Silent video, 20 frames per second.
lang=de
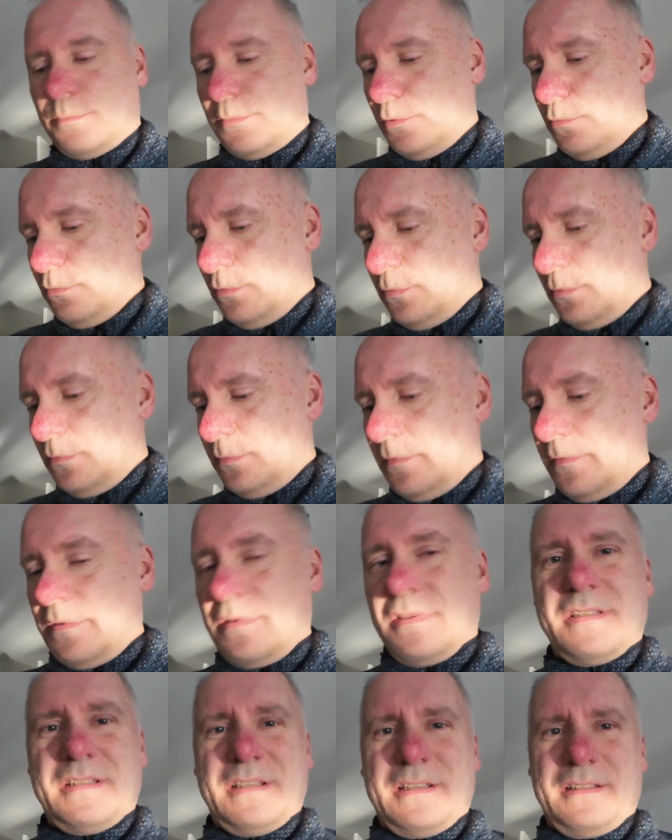
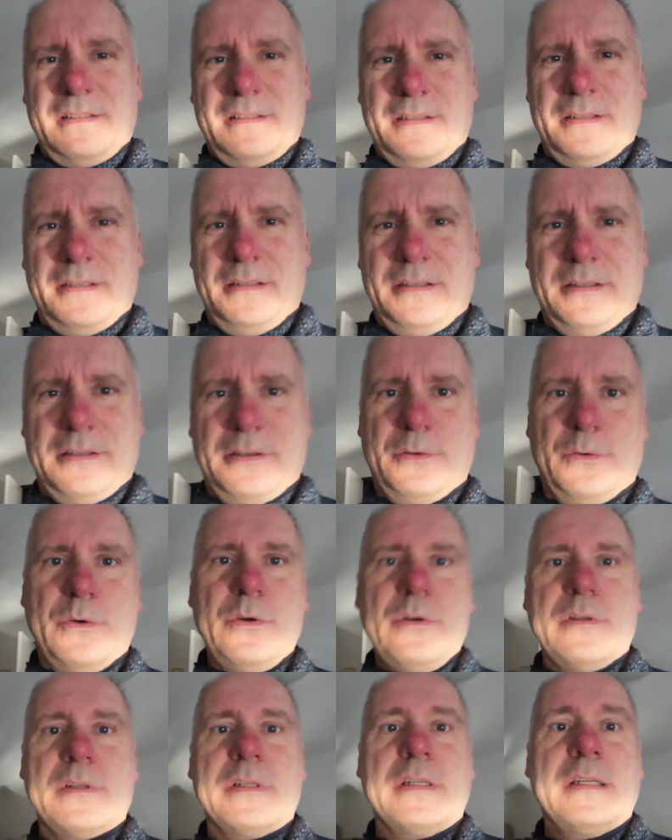Bluetooth-Taste
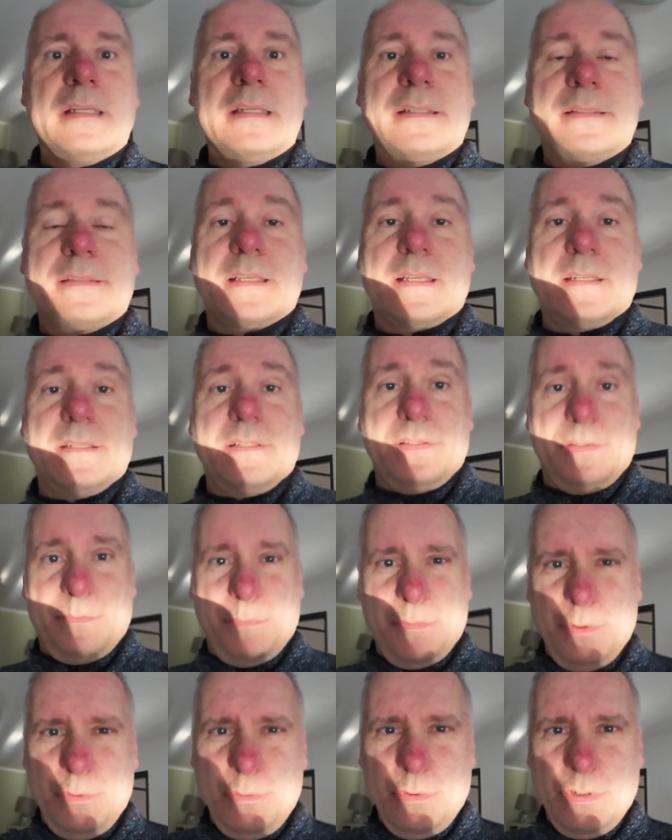gedrückt, dann ins
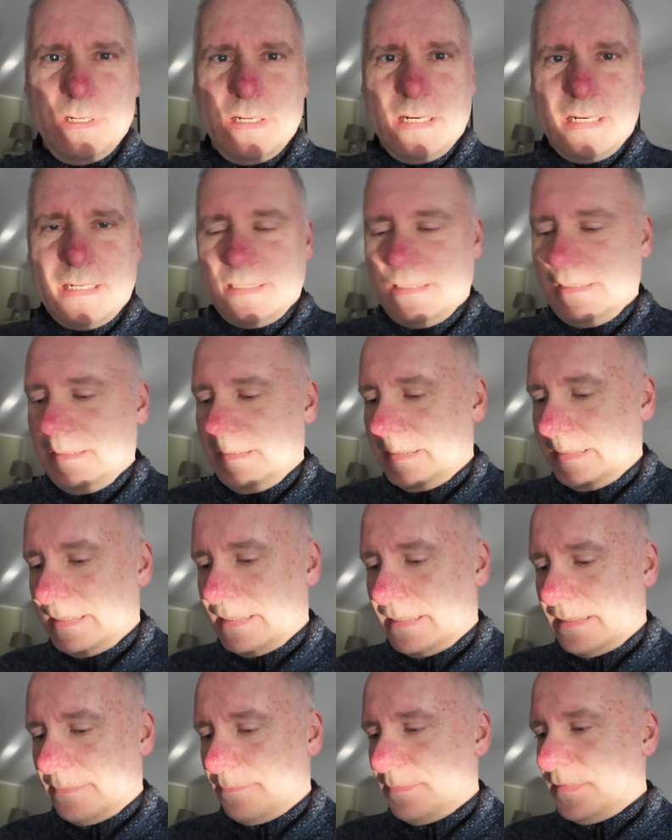Menü gegangen,
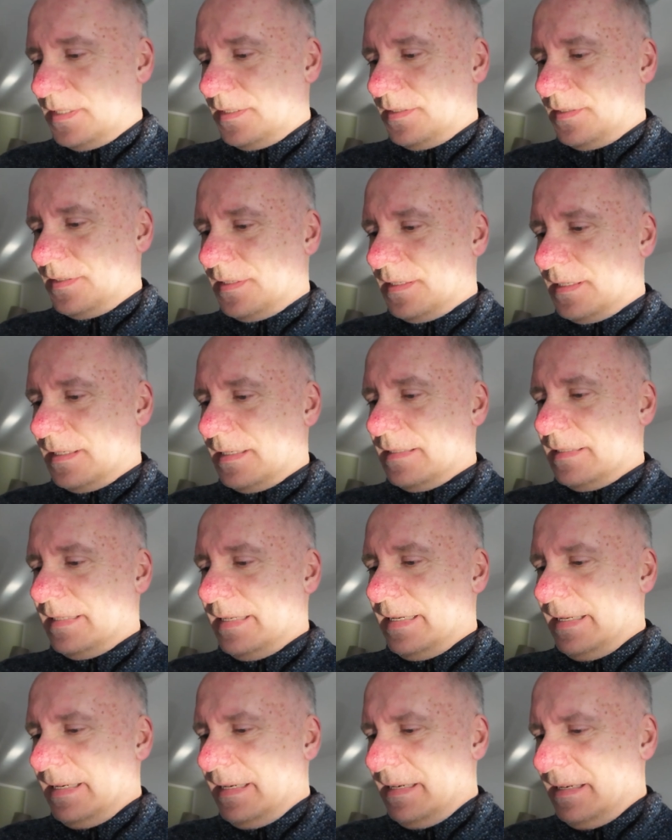ihr habt es
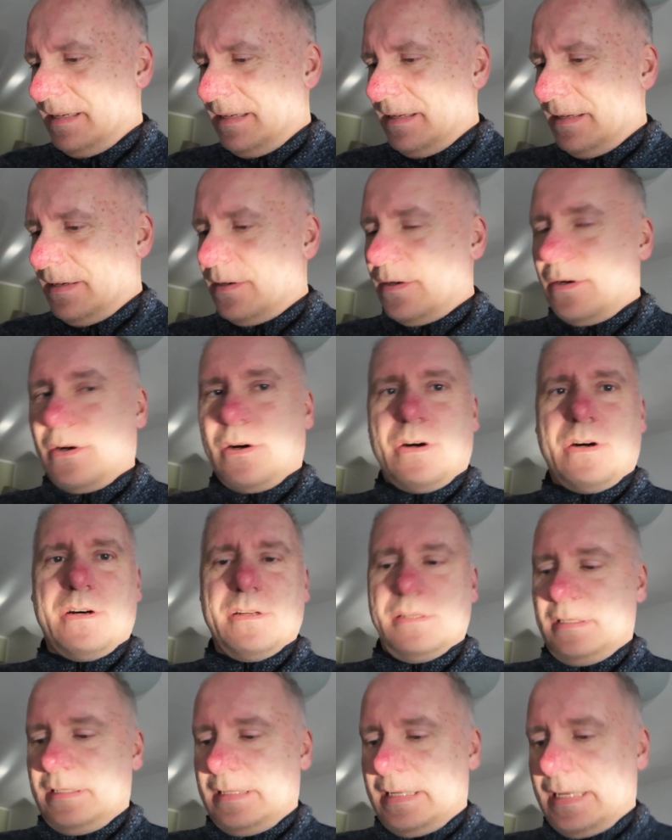gesehen
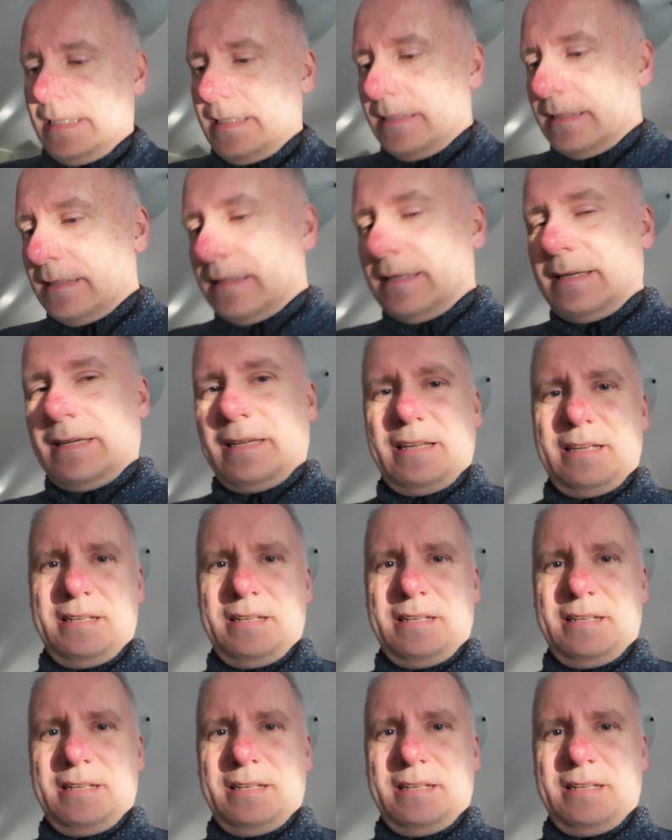und jetzt